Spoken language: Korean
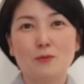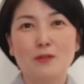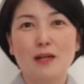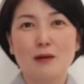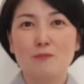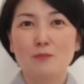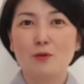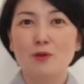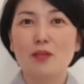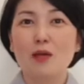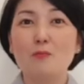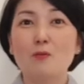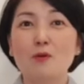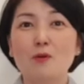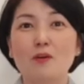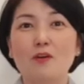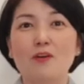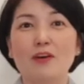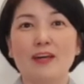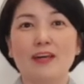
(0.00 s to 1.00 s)
활동을 한번
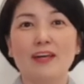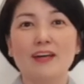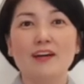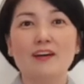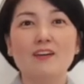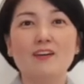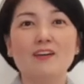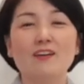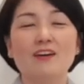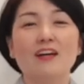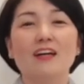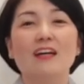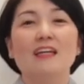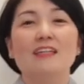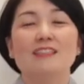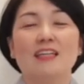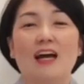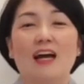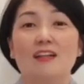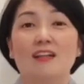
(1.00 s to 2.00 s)
해볼 거예요.
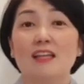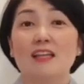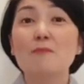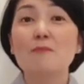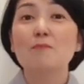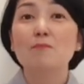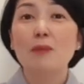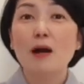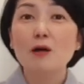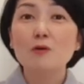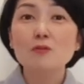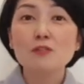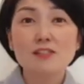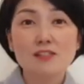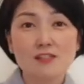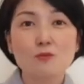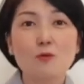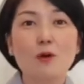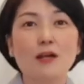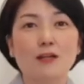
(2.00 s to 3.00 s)
자, 랩
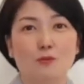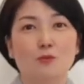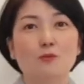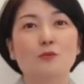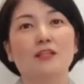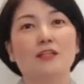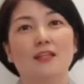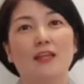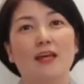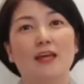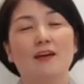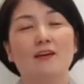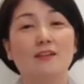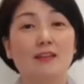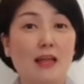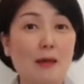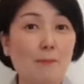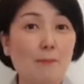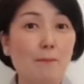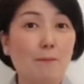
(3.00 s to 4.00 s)
바운스
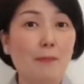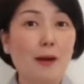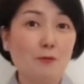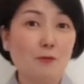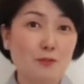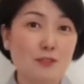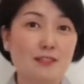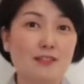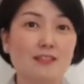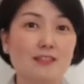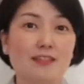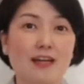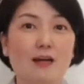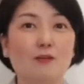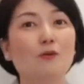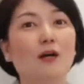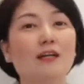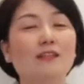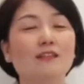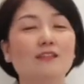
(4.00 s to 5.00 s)
활동인데요. 랩
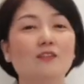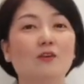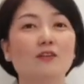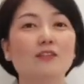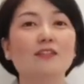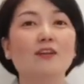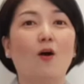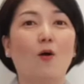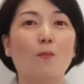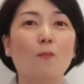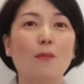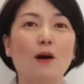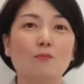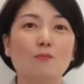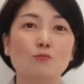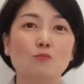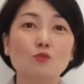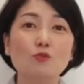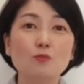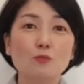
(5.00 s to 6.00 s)
바운스라고 하는 거는
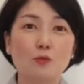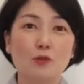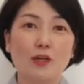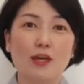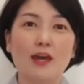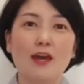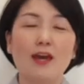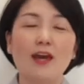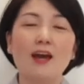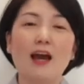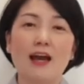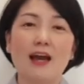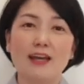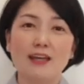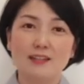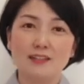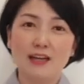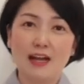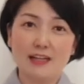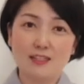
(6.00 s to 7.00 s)
엄마 무릎 위에
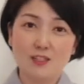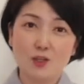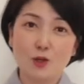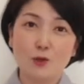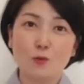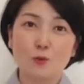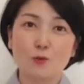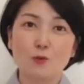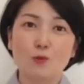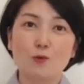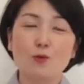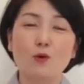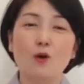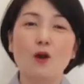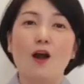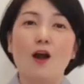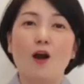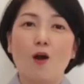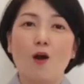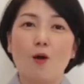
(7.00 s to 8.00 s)
아이를
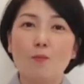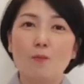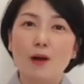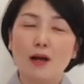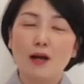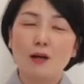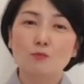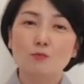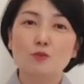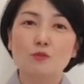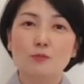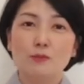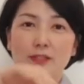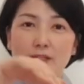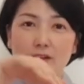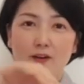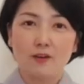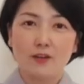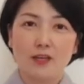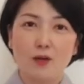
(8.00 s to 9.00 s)
앉혀놓고 엄마가
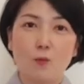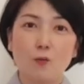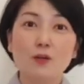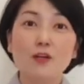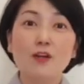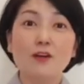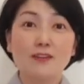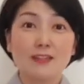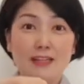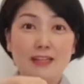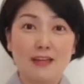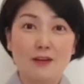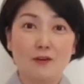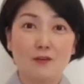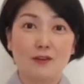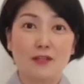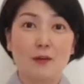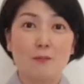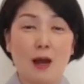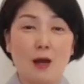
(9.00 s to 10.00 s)
무릎을 이렇게 올렸다
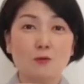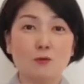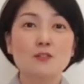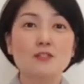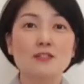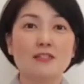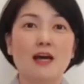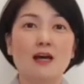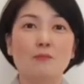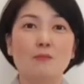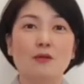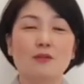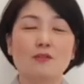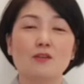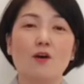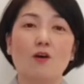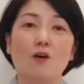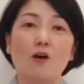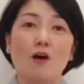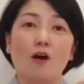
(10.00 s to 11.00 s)
내렸다 바운스
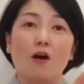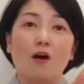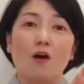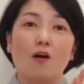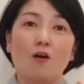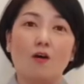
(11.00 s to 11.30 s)
하면서